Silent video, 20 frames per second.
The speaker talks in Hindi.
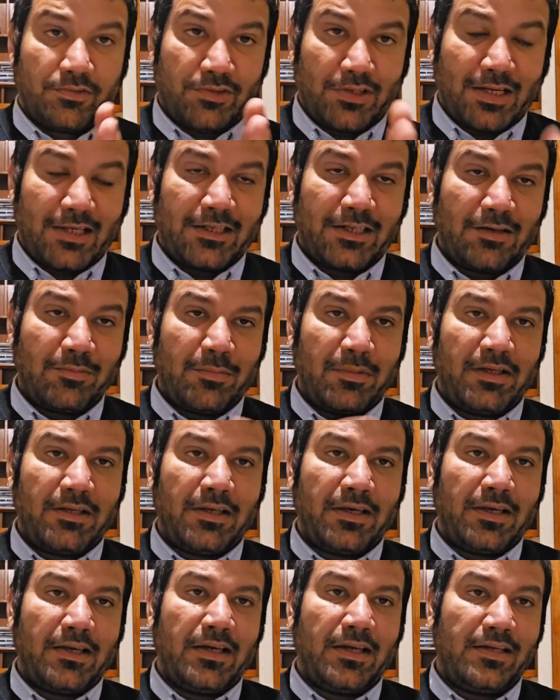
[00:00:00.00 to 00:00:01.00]
चैनल पे
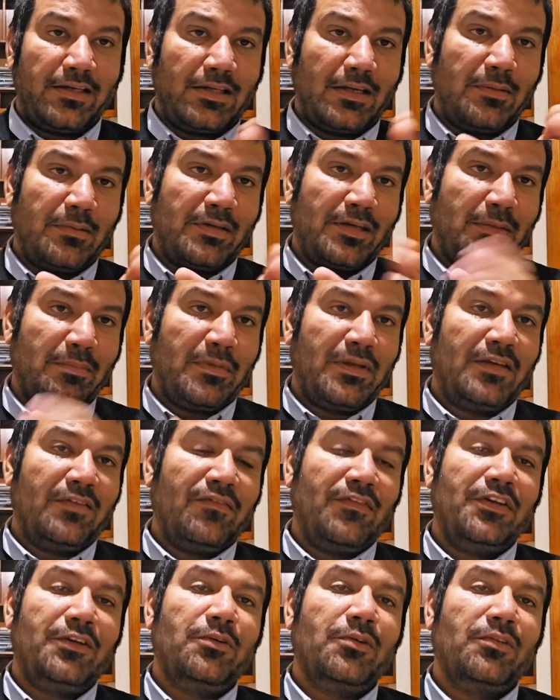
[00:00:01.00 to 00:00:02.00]
नए हैं या ये मेरी
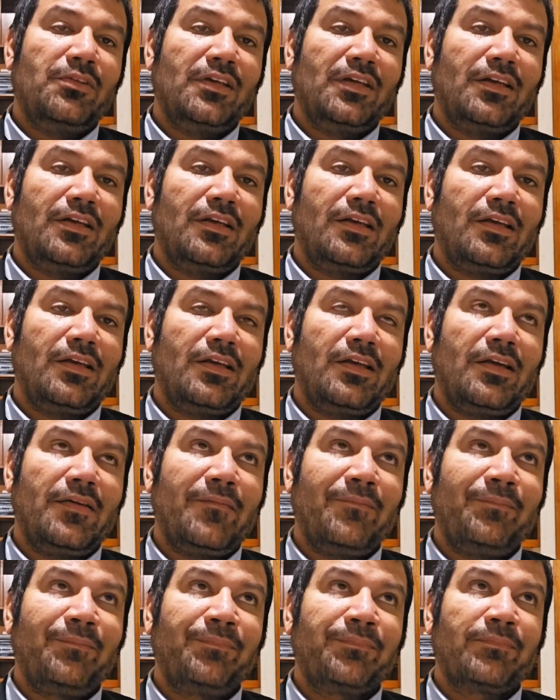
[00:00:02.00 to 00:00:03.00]
वीडियो देख रहे
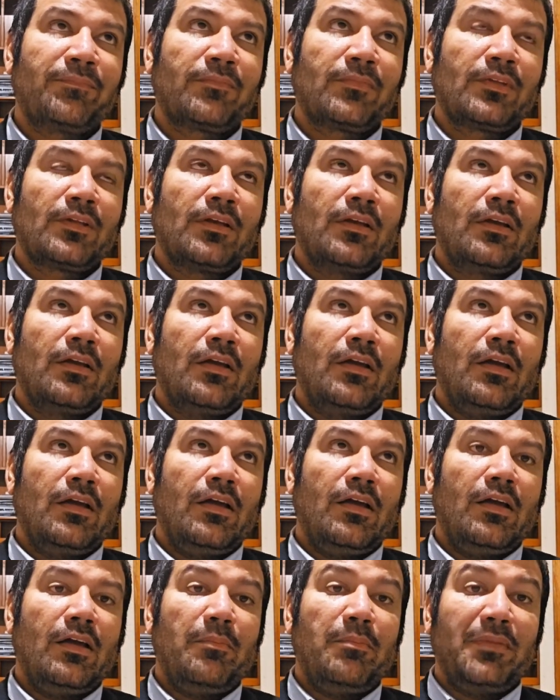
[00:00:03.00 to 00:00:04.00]

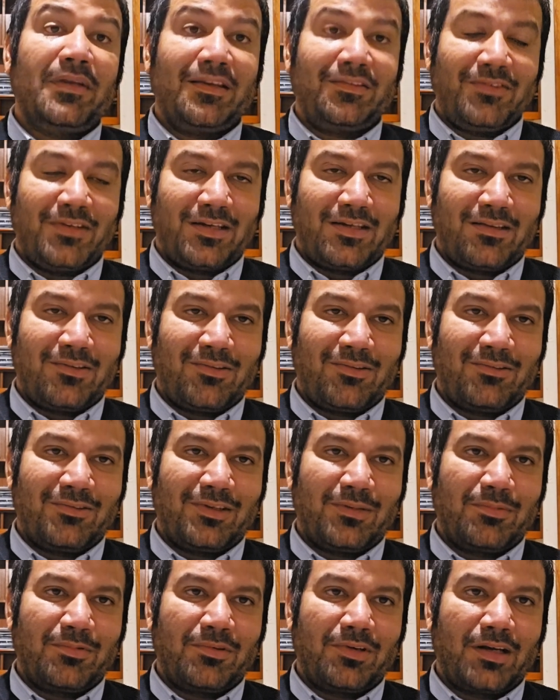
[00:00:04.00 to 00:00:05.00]
हैं मेरे चैनल को
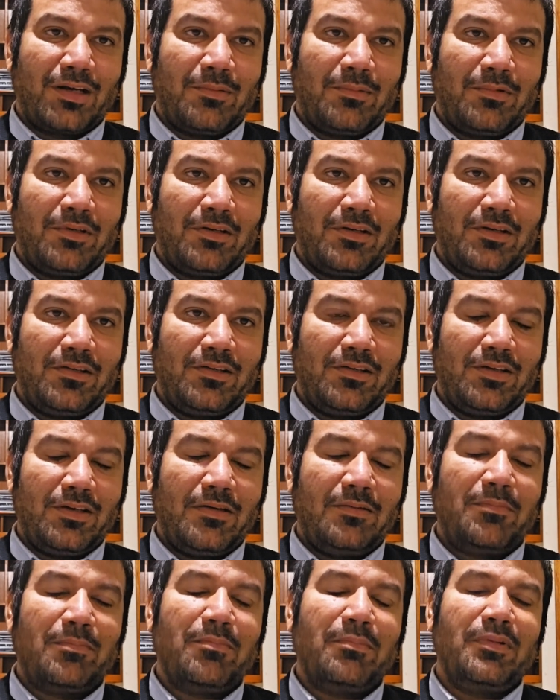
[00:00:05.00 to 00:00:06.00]
सब्सक्राइब कीजिए
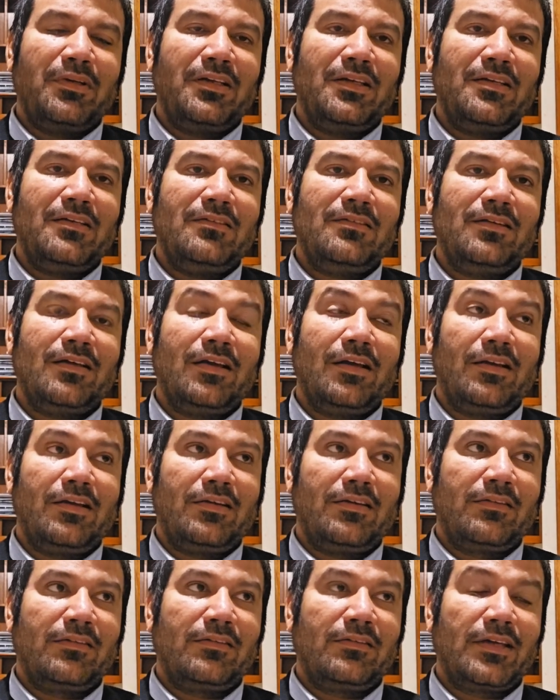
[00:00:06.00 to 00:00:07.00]
प्लीज़
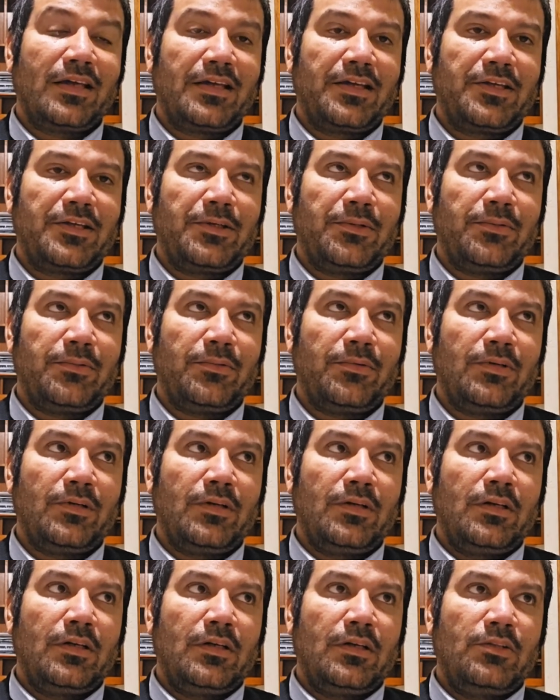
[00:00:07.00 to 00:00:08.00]
एंड थैंक यू
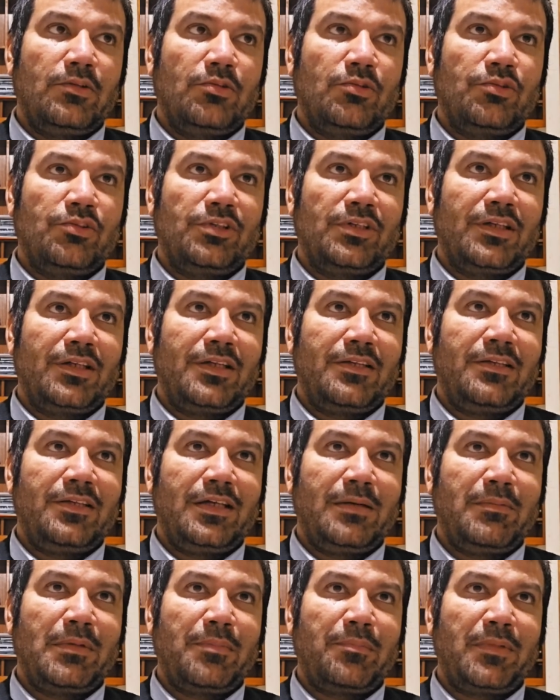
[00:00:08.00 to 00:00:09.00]
तो चलें जी
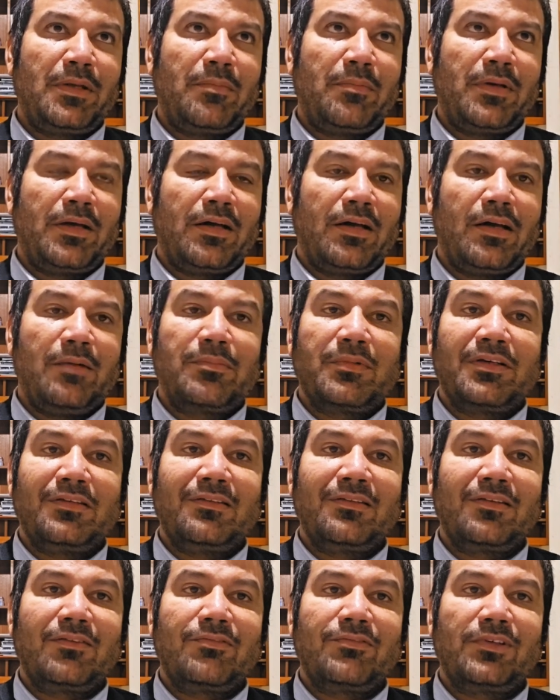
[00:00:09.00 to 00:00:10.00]
हम अपने पैगाम की
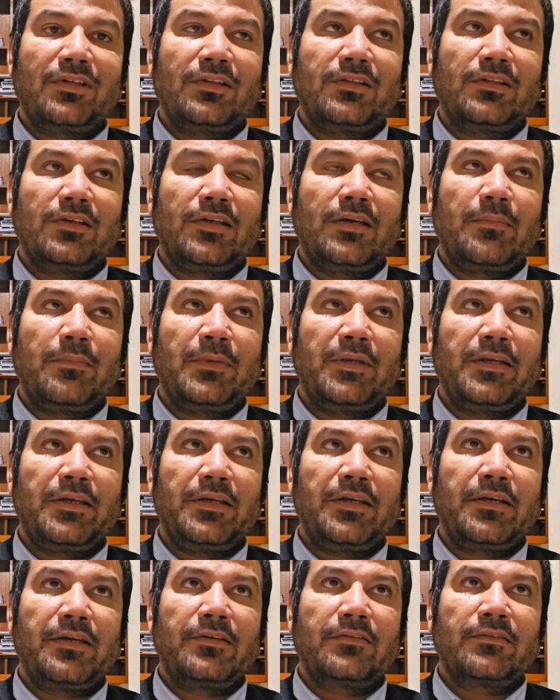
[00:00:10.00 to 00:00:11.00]
तरफ चलते हैं
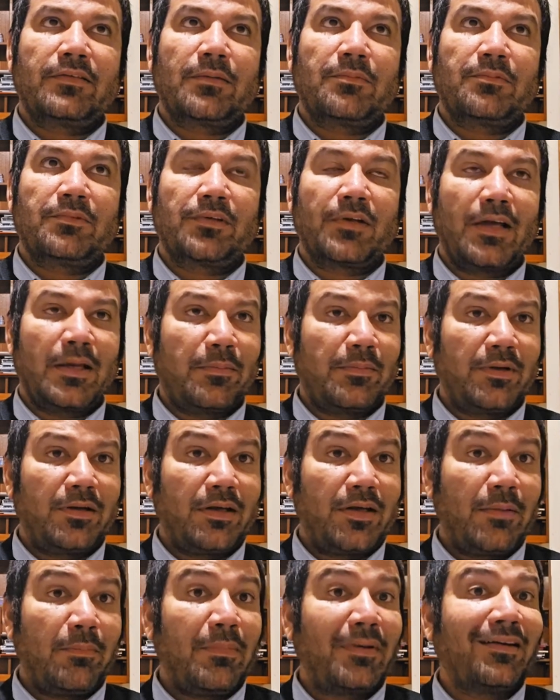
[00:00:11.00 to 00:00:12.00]
मेरे एक सब्सक्राइबर
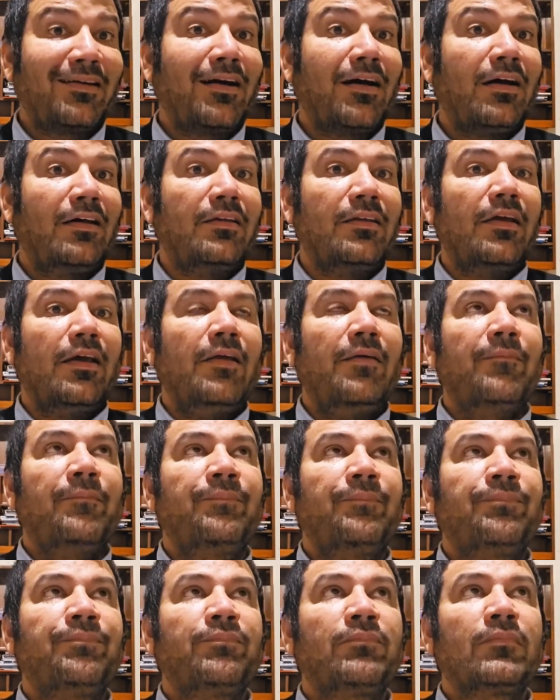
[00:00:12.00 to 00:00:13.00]
हैं पठान
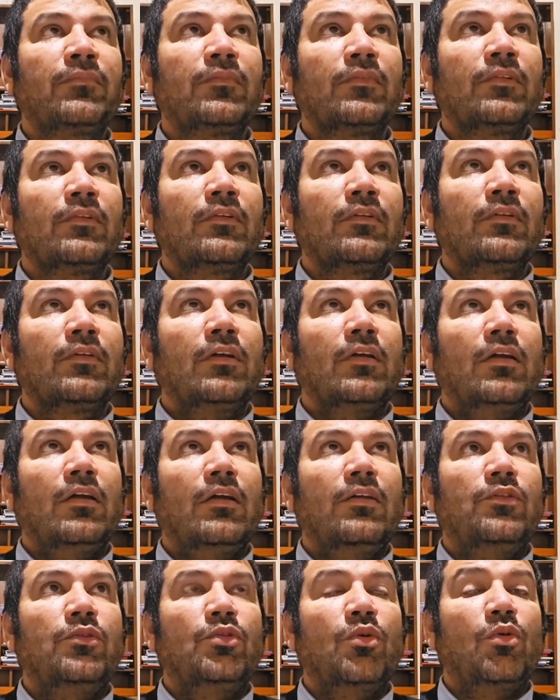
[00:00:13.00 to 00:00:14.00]

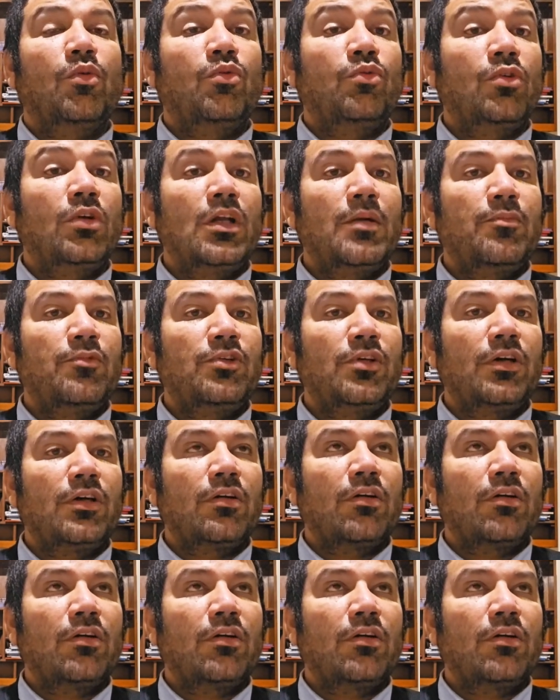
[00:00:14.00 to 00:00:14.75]
हैं तो उन्होंने मुझे